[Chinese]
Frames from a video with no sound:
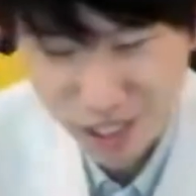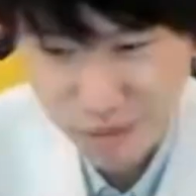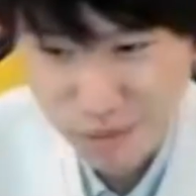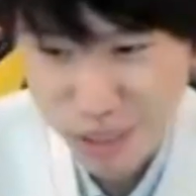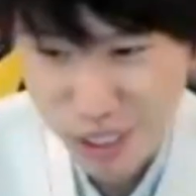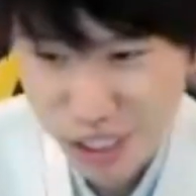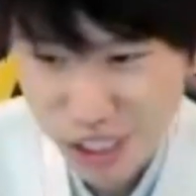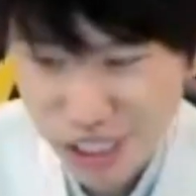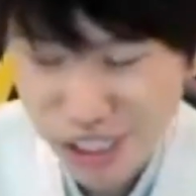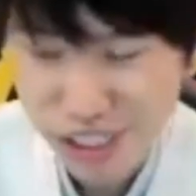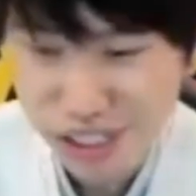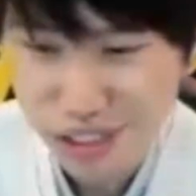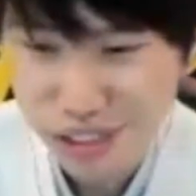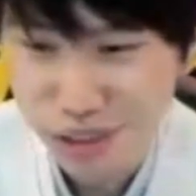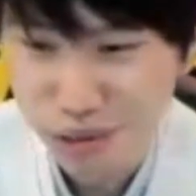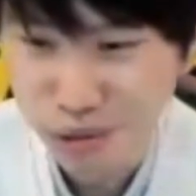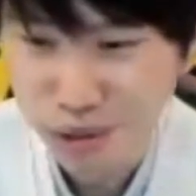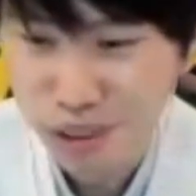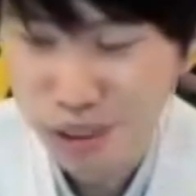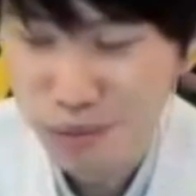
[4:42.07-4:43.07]
那么信
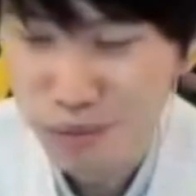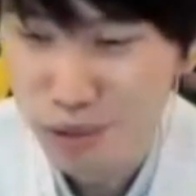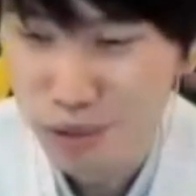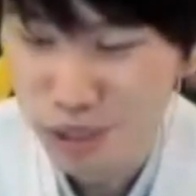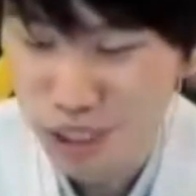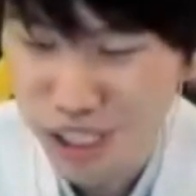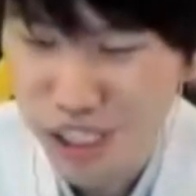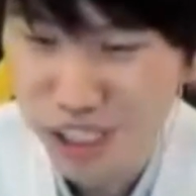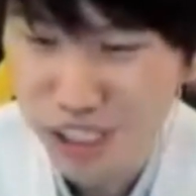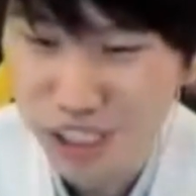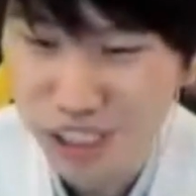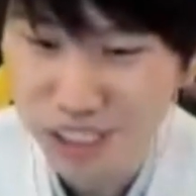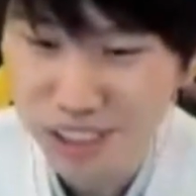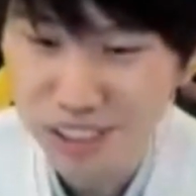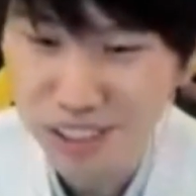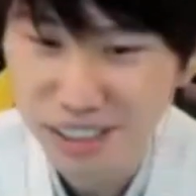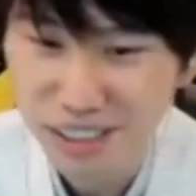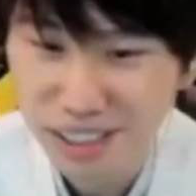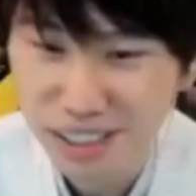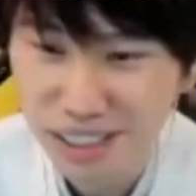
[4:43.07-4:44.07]
有那么有信
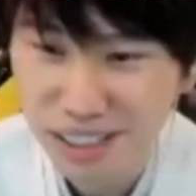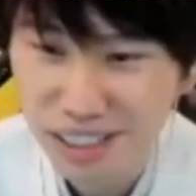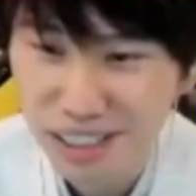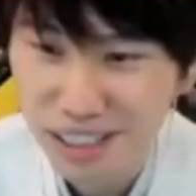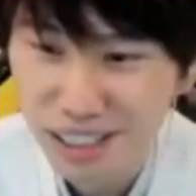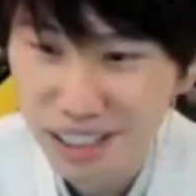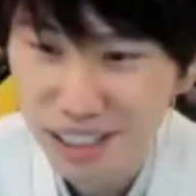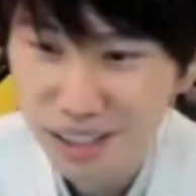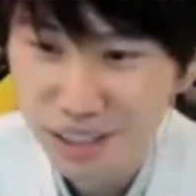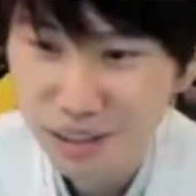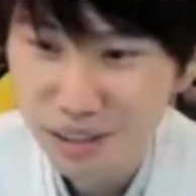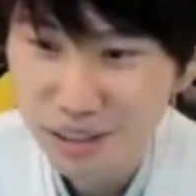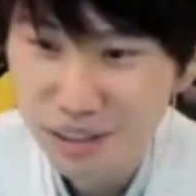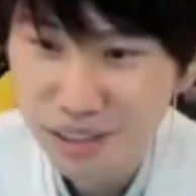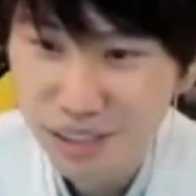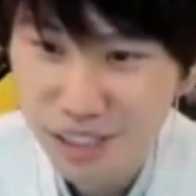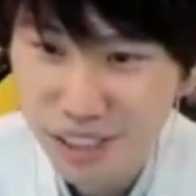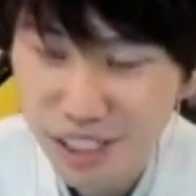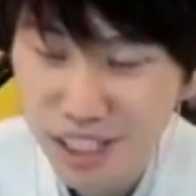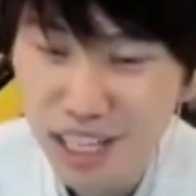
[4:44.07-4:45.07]
心。
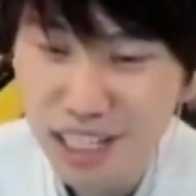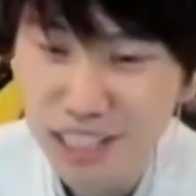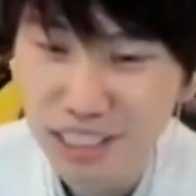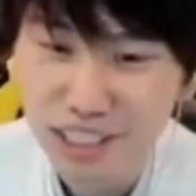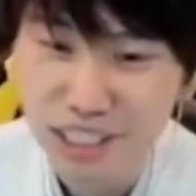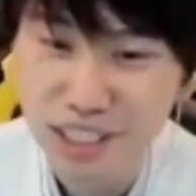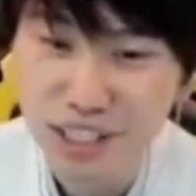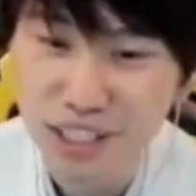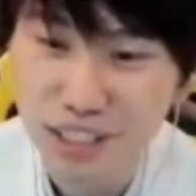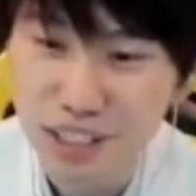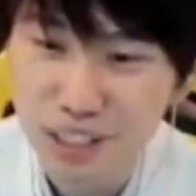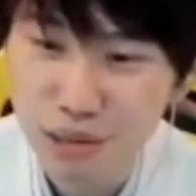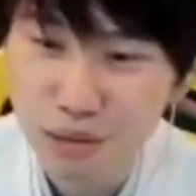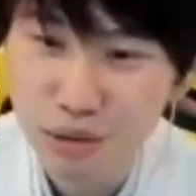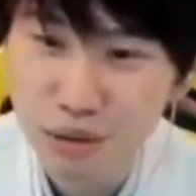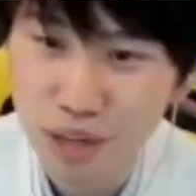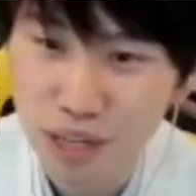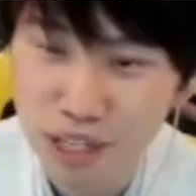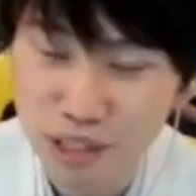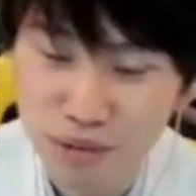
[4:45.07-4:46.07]
这两年的成绩对
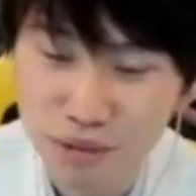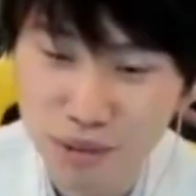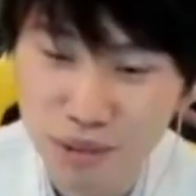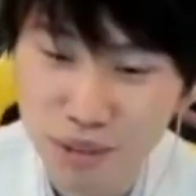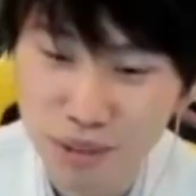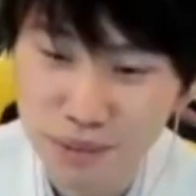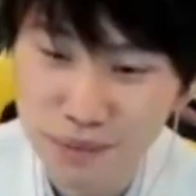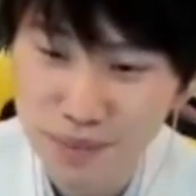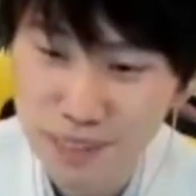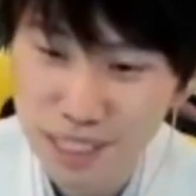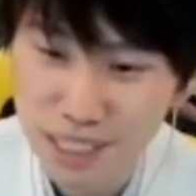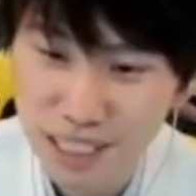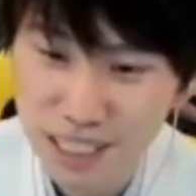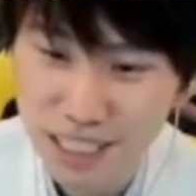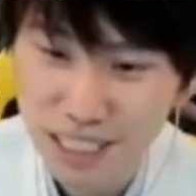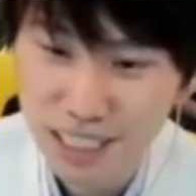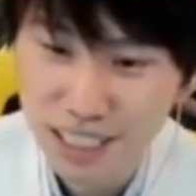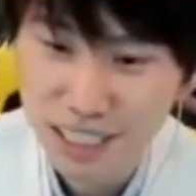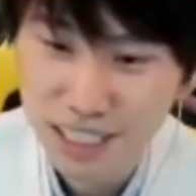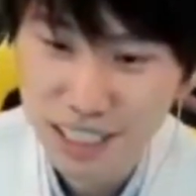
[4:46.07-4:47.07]
我来说，
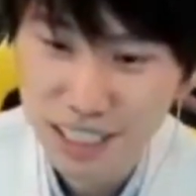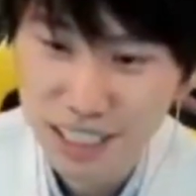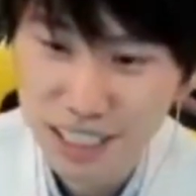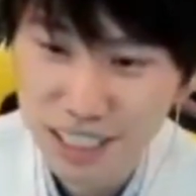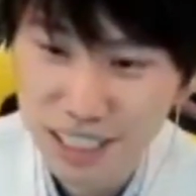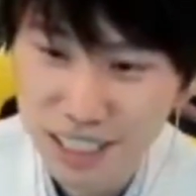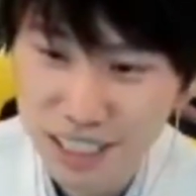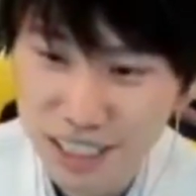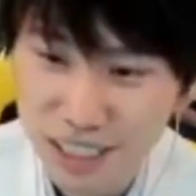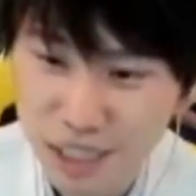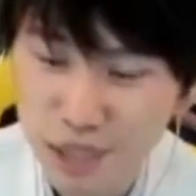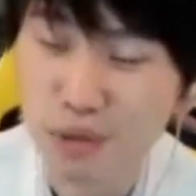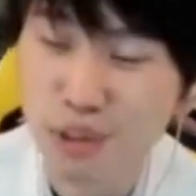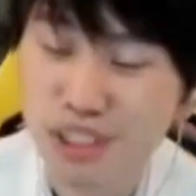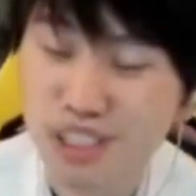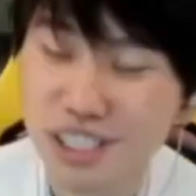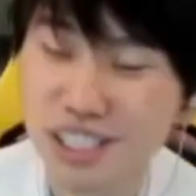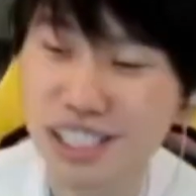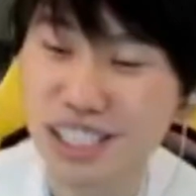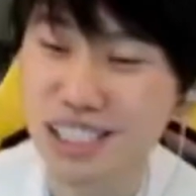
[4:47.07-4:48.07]
其实我
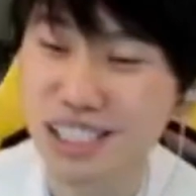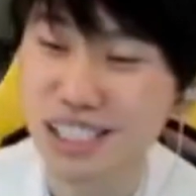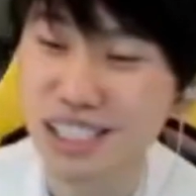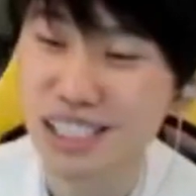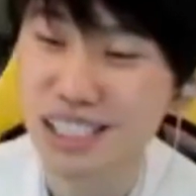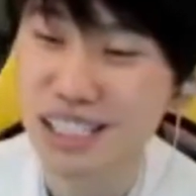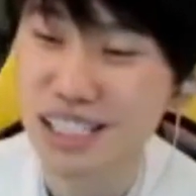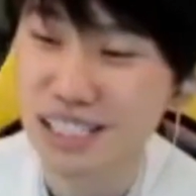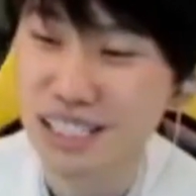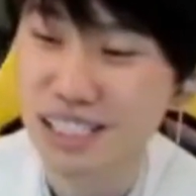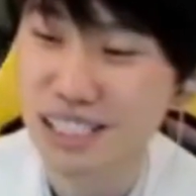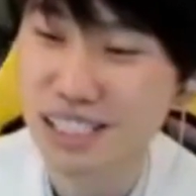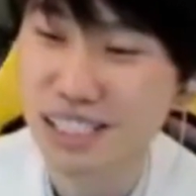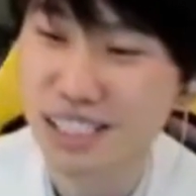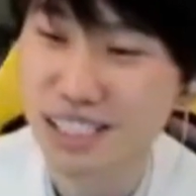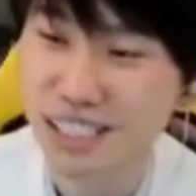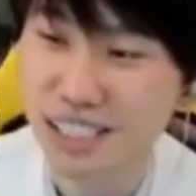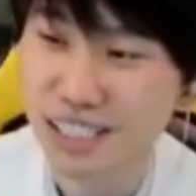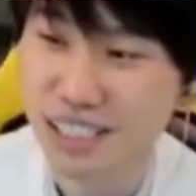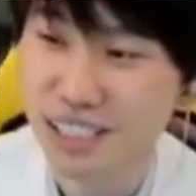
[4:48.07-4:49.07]
自己也
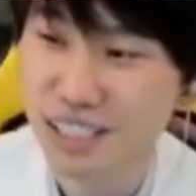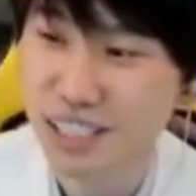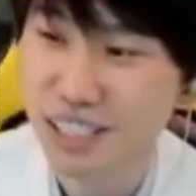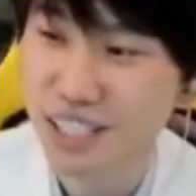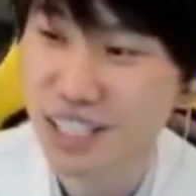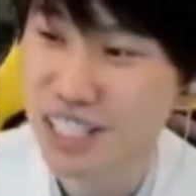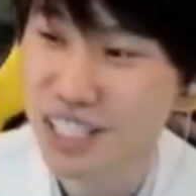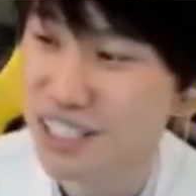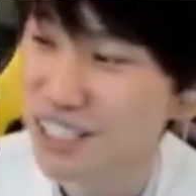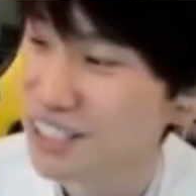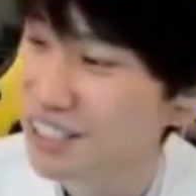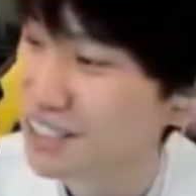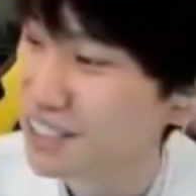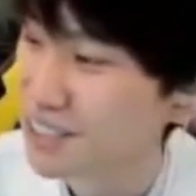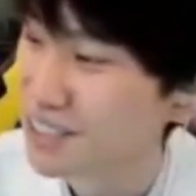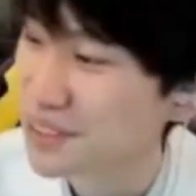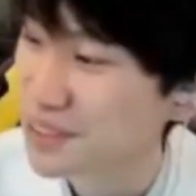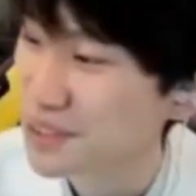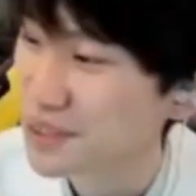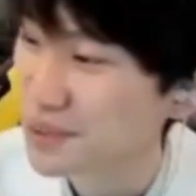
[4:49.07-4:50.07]
是
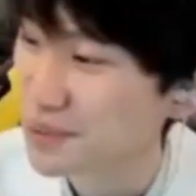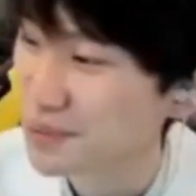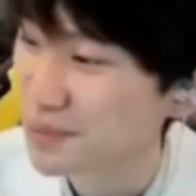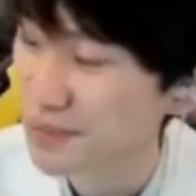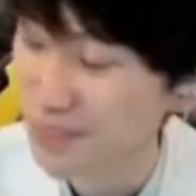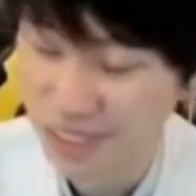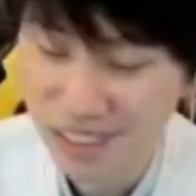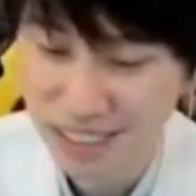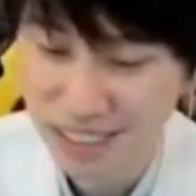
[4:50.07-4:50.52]
挺